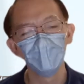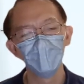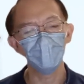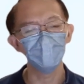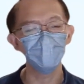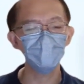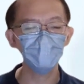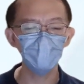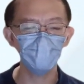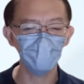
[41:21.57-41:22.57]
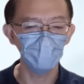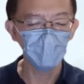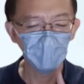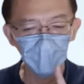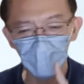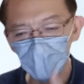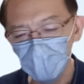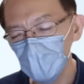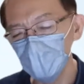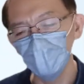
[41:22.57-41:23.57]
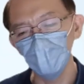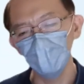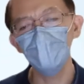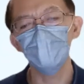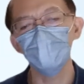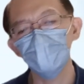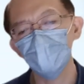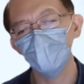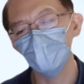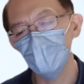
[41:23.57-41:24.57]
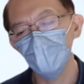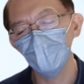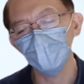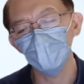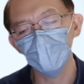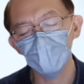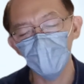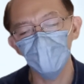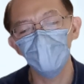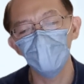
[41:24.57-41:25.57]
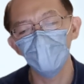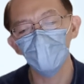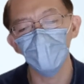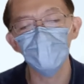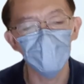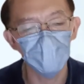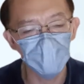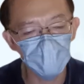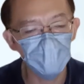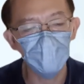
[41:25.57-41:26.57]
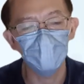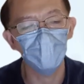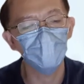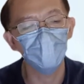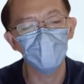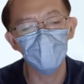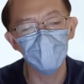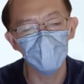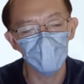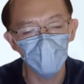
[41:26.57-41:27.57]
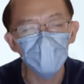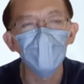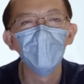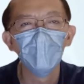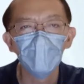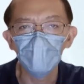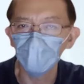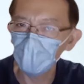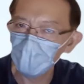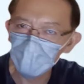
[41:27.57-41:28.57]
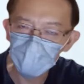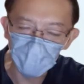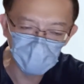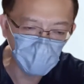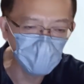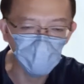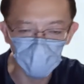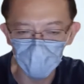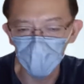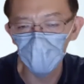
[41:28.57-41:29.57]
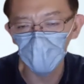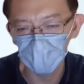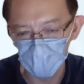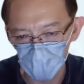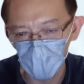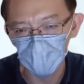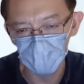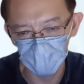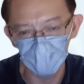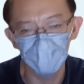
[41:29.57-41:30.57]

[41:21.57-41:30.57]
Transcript: 啊。然后之后，二零二零年疫情之后，香港保单在财富传承跟资产保全方面的功能有非常大的突破跟创新